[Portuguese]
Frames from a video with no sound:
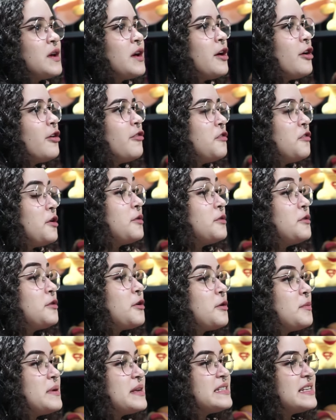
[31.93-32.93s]
Foi quando eu
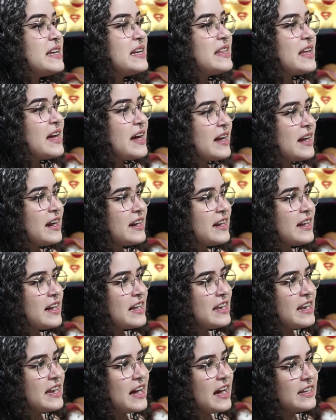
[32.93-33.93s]
comecei a dar a
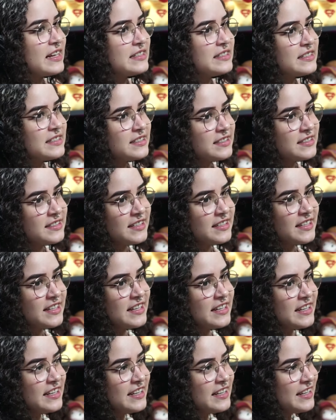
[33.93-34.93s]
gargalhada
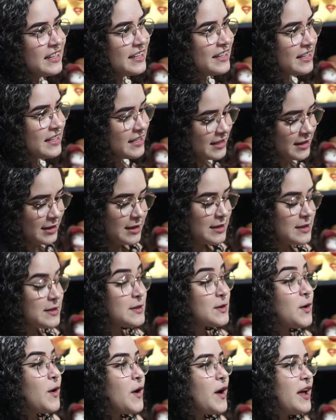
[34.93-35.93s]
e
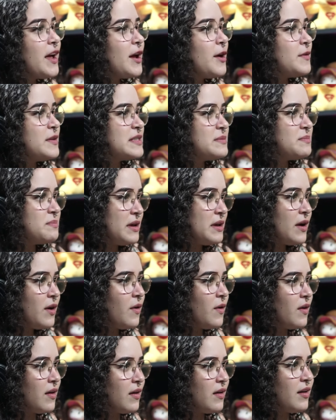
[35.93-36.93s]
escorreu,
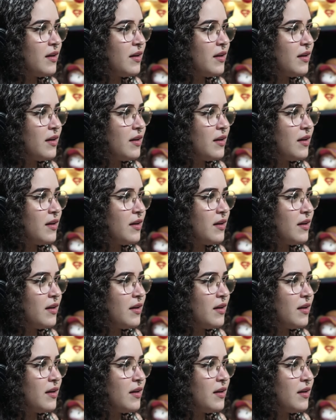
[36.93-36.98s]
espirrou.